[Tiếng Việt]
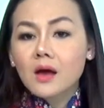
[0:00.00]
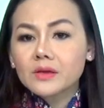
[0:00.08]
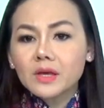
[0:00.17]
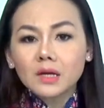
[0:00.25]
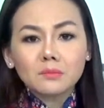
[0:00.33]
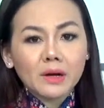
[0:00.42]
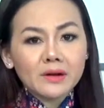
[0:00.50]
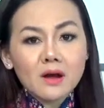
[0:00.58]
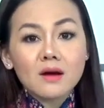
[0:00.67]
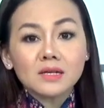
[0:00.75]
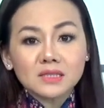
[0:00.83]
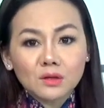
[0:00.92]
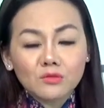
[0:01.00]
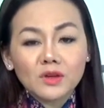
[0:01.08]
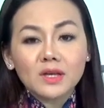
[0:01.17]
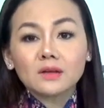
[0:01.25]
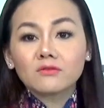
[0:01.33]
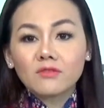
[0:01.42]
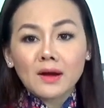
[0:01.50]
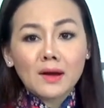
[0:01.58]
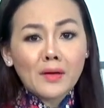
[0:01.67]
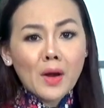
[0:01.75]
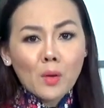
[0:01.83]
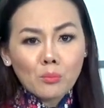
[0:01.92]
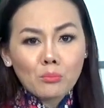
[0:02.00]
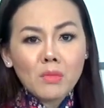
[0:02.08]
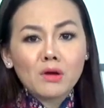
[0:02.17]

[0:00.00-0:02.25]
Những mảnh đời sinh viên và lao động